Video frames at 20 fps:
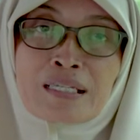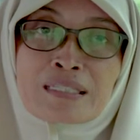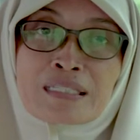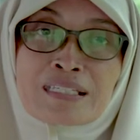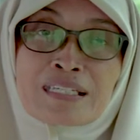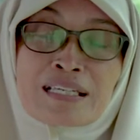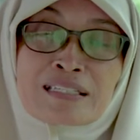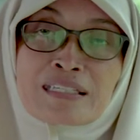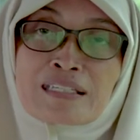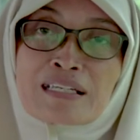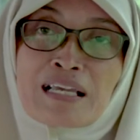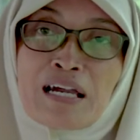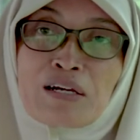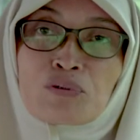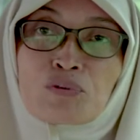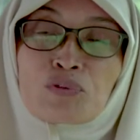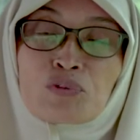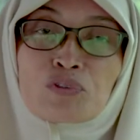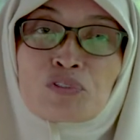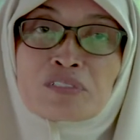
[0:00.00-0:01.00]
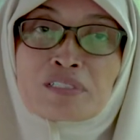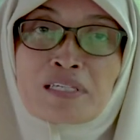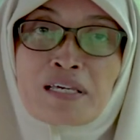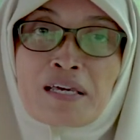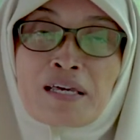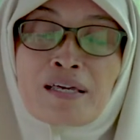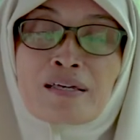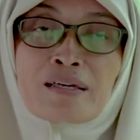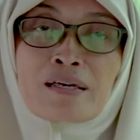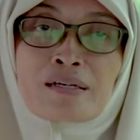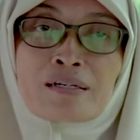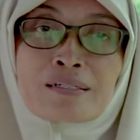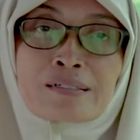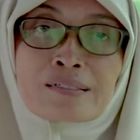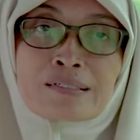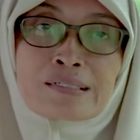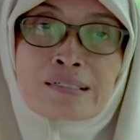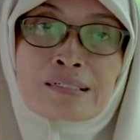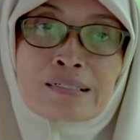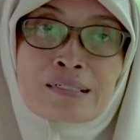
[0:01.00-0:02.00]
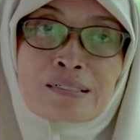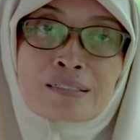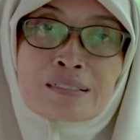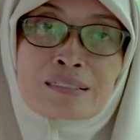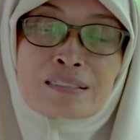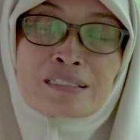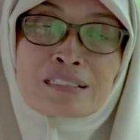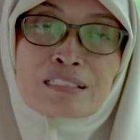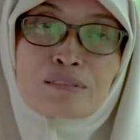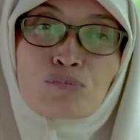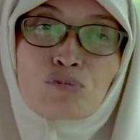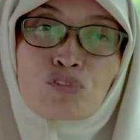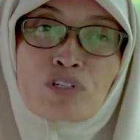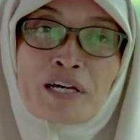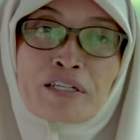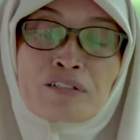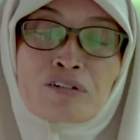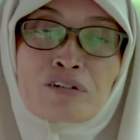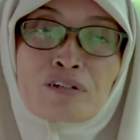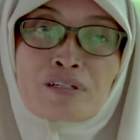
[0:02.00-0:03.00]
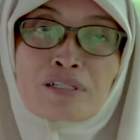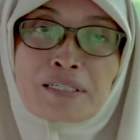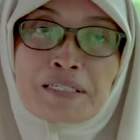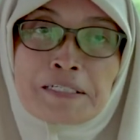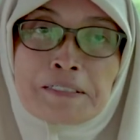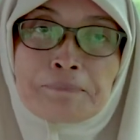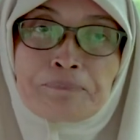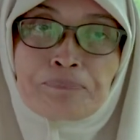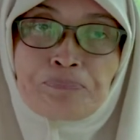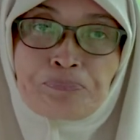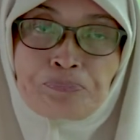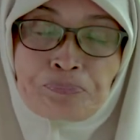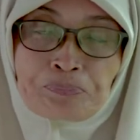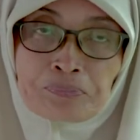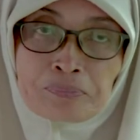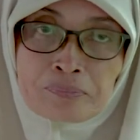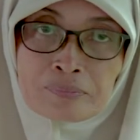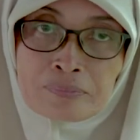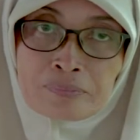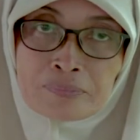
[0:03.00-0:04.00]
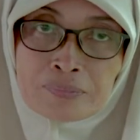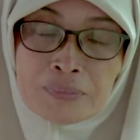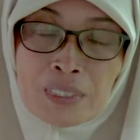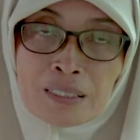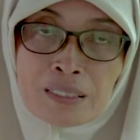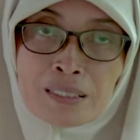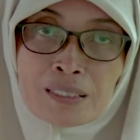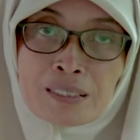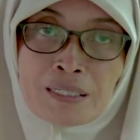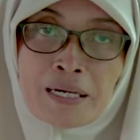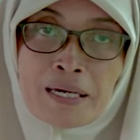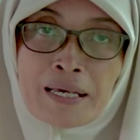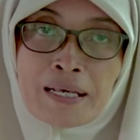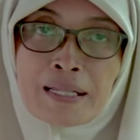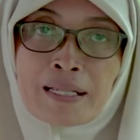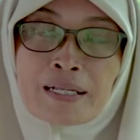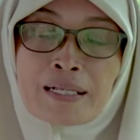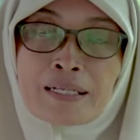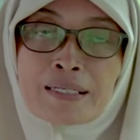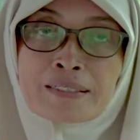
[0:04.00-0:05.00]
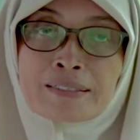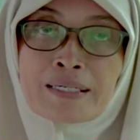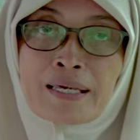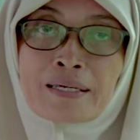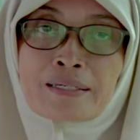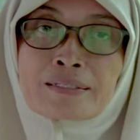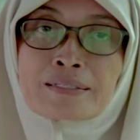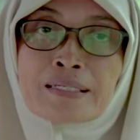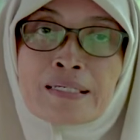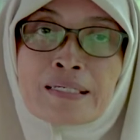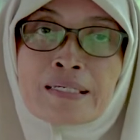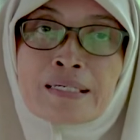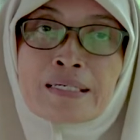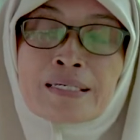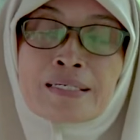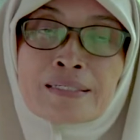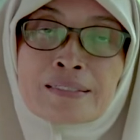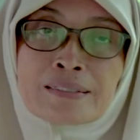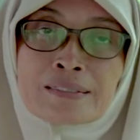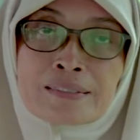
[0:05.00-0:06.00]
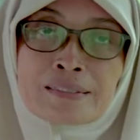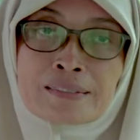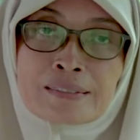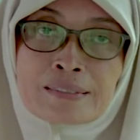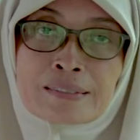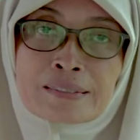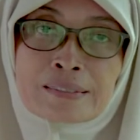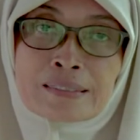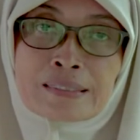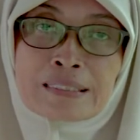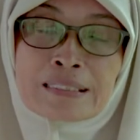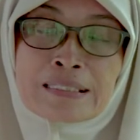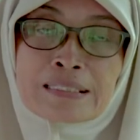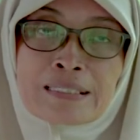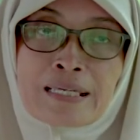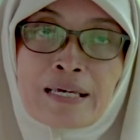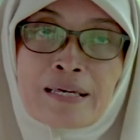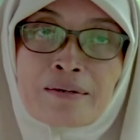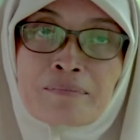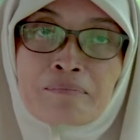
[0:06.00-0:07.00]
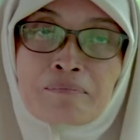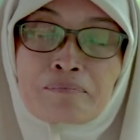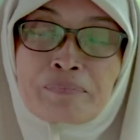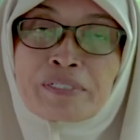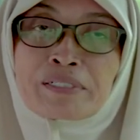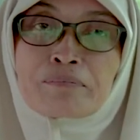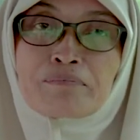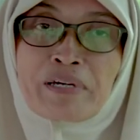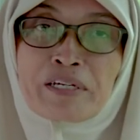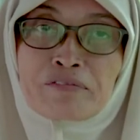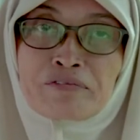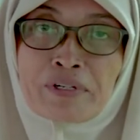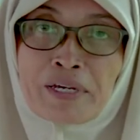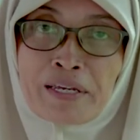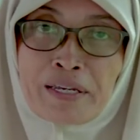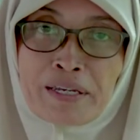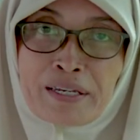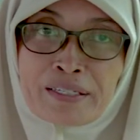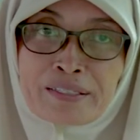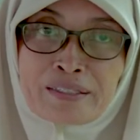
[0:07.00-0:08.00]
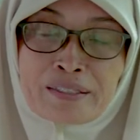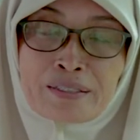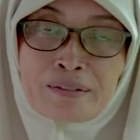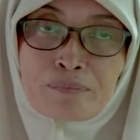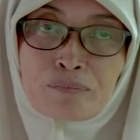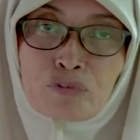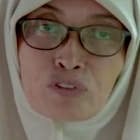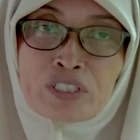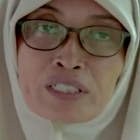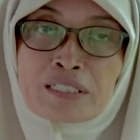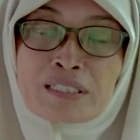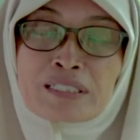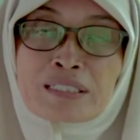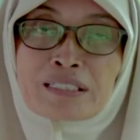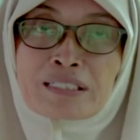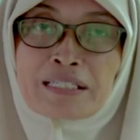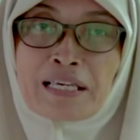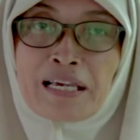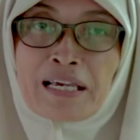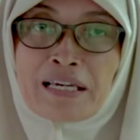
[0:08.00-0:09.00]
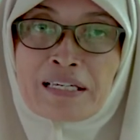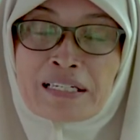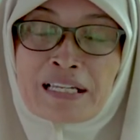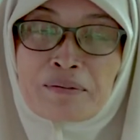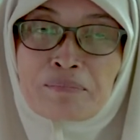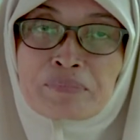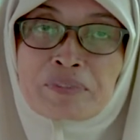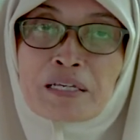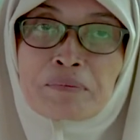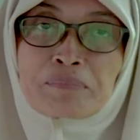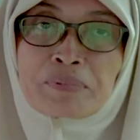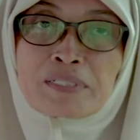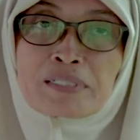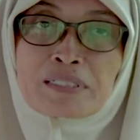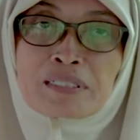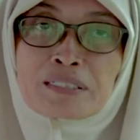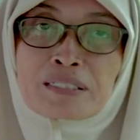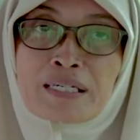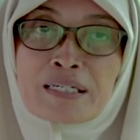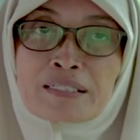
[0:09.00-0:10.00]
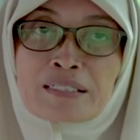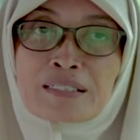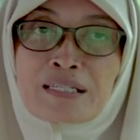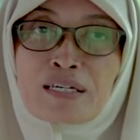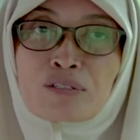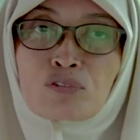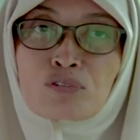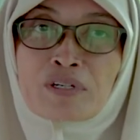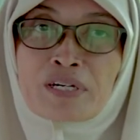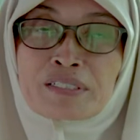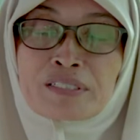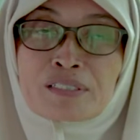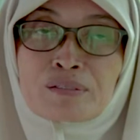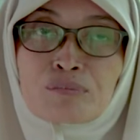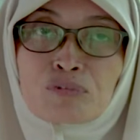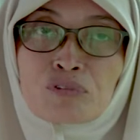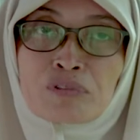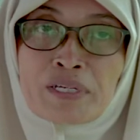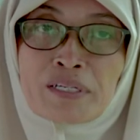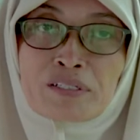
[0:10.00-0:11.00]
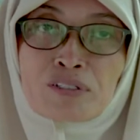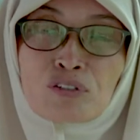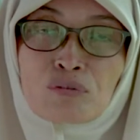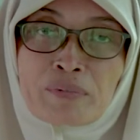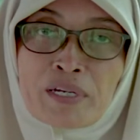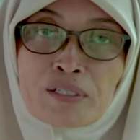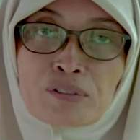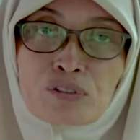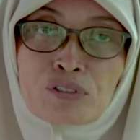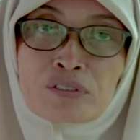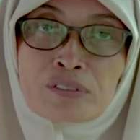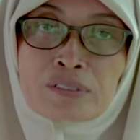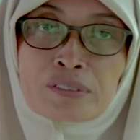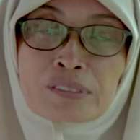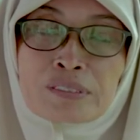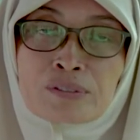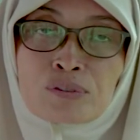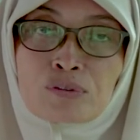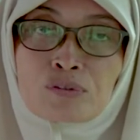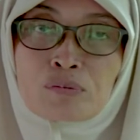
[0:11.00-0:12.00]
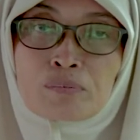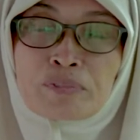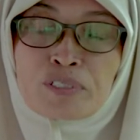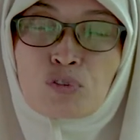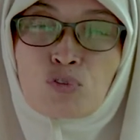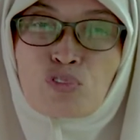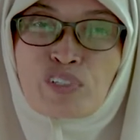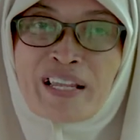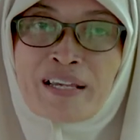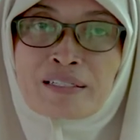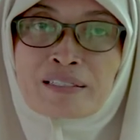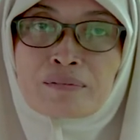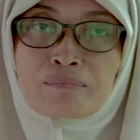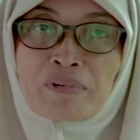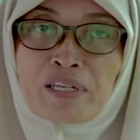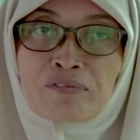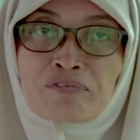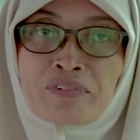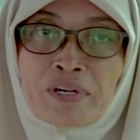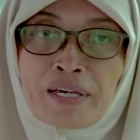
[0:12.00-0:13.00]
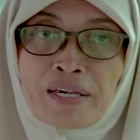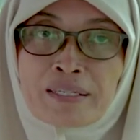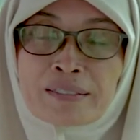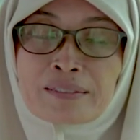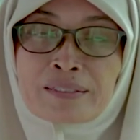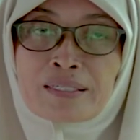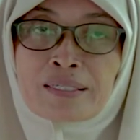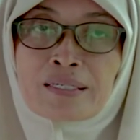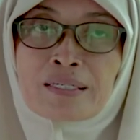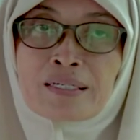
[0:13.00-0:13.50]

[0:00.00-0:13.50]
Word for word: tidak terganggu ya eh, disibukkan oleh eh, hal-hal yang tidak bermanfaat mungkin tidak haram tapi ketika dilakukan di bulan Ramadan itu mengurangi manfaat